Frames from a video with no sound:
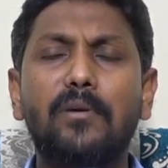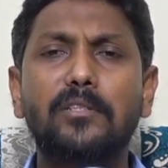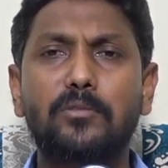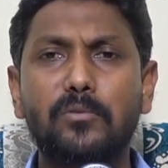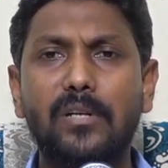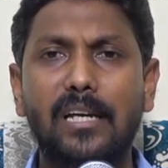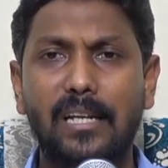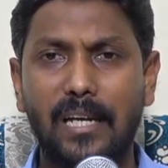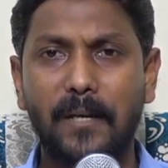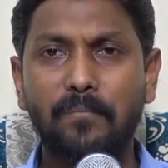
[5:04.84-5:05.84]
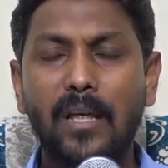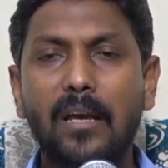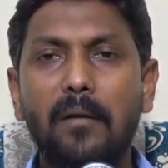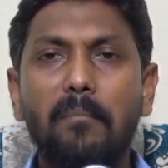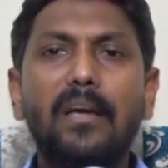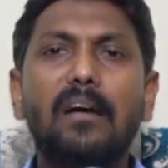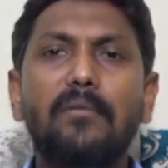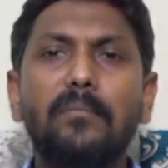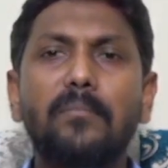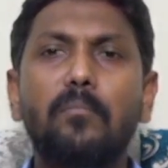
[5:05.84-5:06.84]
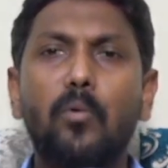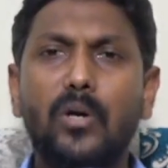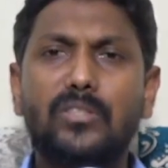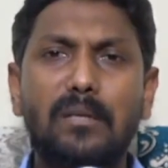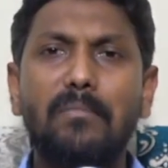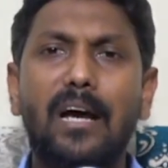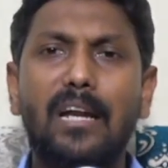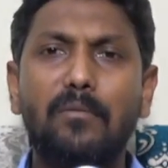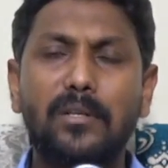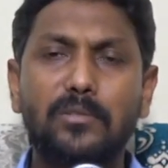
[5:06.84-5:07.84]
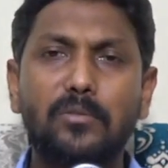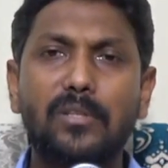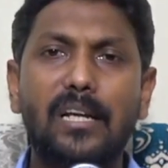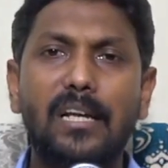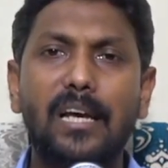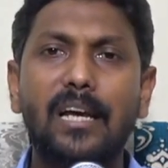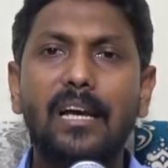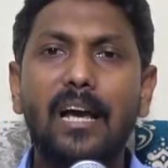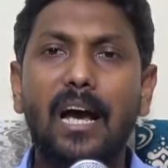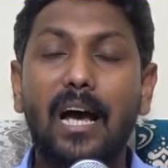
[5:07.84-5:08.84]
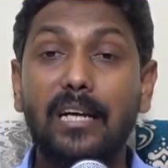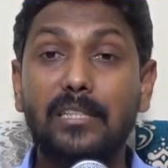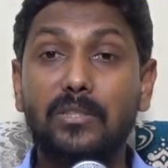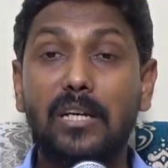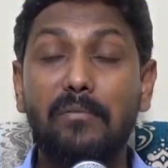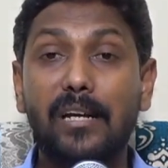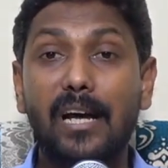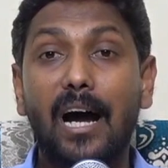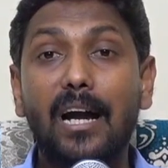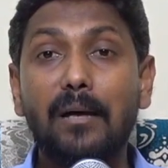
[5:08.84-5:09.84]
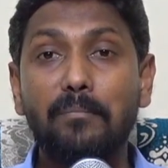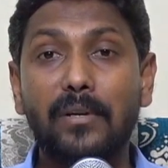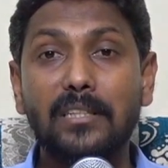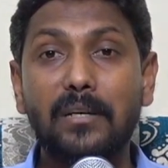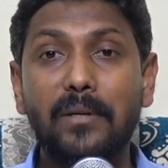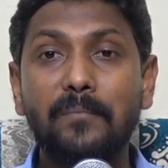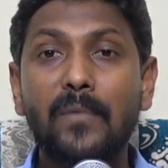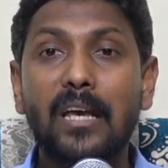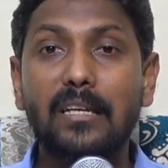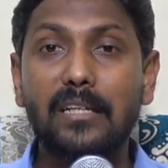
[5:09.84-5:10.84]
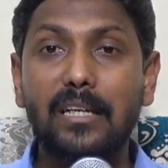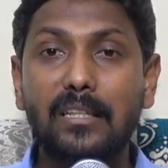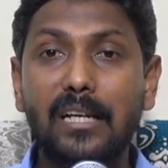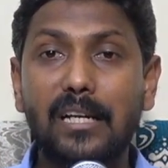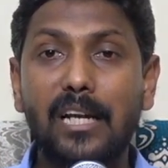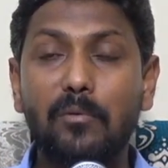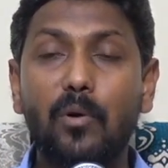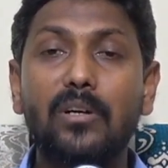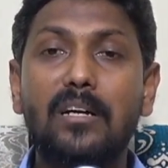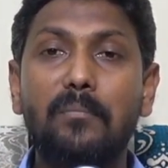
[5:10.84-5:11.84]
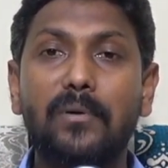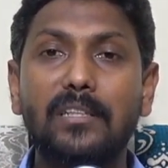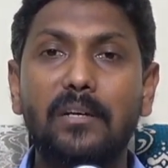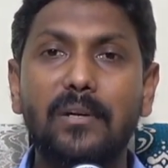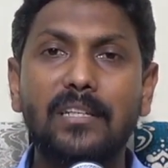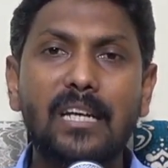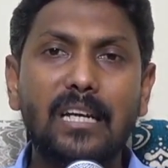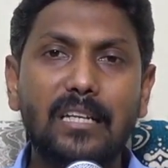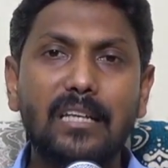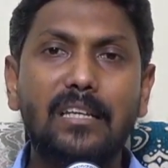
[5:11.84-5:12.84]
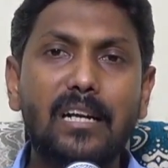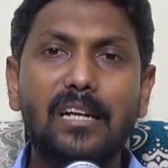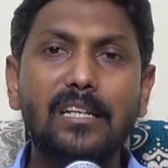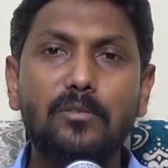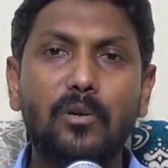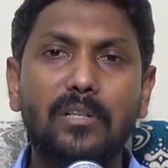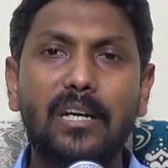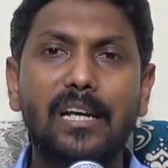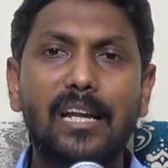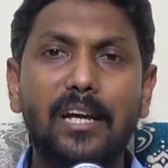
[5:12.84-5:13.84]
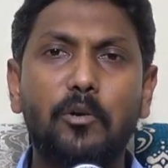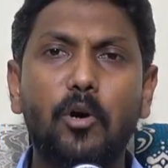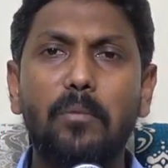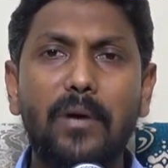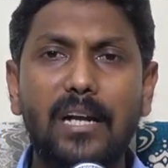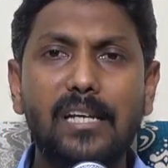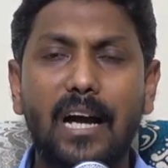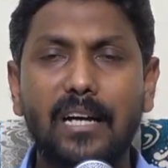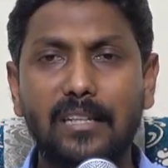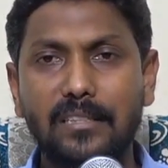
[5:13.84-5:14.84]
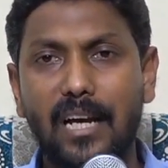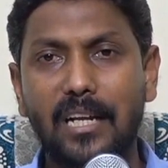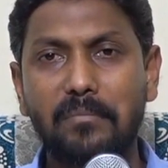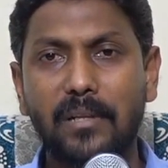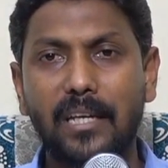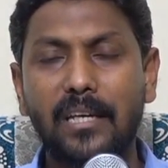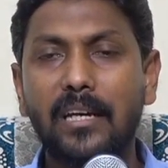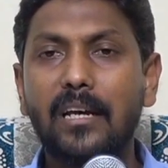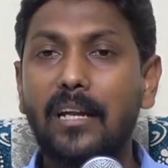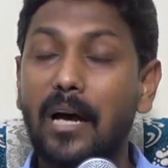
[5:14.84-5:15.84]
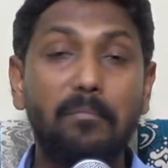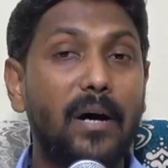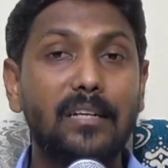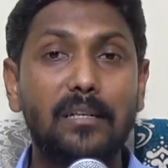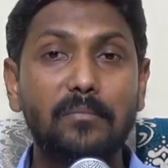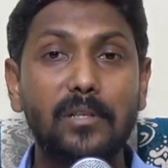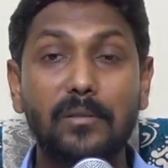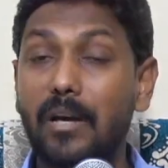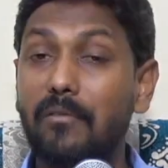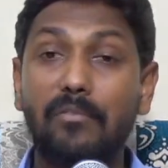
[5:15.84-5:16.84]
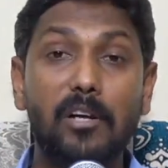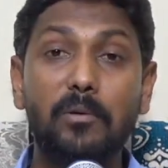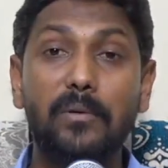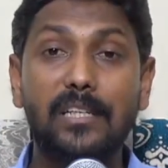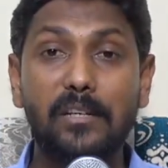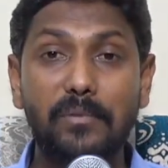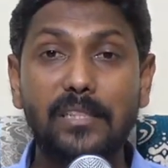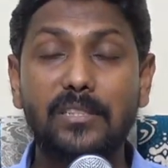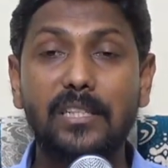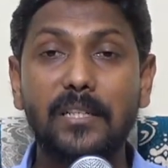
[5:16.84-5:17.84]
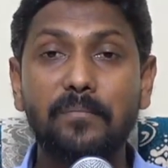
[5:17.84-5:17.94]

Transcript: ஒரு சூழ்நிலையிலே மிகவும் மோசமான ஒரு சூழ்நிலையிலே இஸ்ரவேலை ஆள பிறந்தவன் எதிரிகளை ஒடுக்க பிறந்தவன் எதிரிகளின் கொட்டகைகளை கோமாளியாக இருந்தான் என்பதை நாம் பார்க்க முடியும் எவ்வளவு பெரிய வீழ்ச்சி